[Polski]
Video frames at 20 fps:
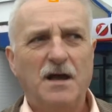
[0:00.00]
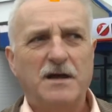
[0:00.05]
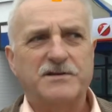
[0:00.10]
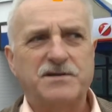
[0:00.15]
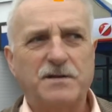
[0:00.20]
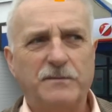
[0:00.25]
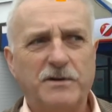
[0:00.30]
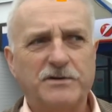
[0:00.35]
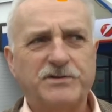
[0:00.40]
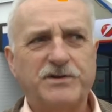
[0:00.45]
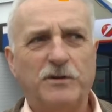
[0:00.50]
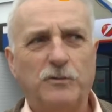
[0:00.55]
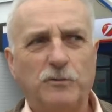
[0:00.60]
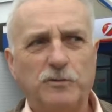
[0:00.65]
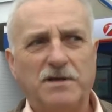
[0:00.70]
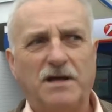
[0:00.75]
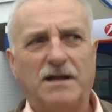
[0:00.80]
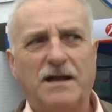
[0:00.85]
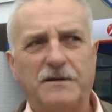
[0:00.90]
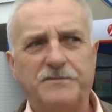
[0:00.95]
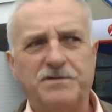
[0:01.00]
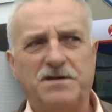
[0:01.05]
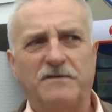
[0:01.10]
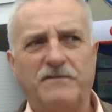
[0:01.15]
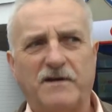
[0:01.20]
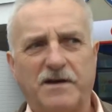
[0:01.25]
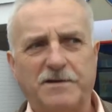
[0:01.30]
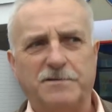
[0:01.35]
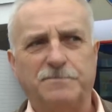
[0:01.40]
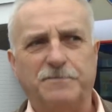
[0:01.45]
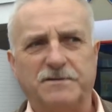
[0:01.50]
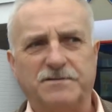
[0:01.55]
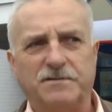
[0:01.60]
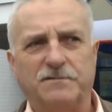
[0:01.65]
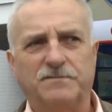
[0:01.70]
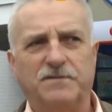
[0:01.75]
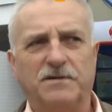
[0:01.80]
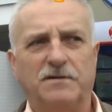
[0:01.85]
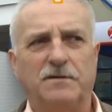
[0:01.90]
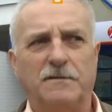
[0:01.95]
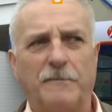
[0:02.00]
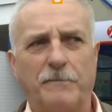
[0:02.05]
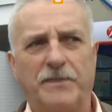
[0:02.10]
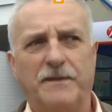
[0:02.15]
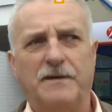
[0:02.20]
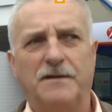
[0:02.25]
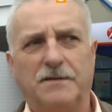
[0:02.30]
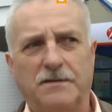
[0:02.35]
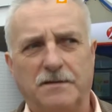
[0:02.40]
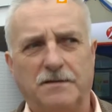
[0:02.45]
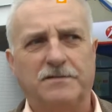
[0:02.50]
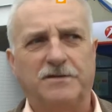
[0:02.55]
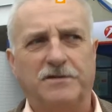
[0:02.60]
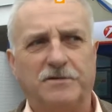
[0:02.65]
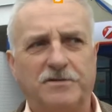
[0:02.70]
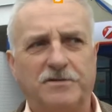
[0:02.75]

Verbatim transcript: że może uda nam się w jakiś sposób do, do,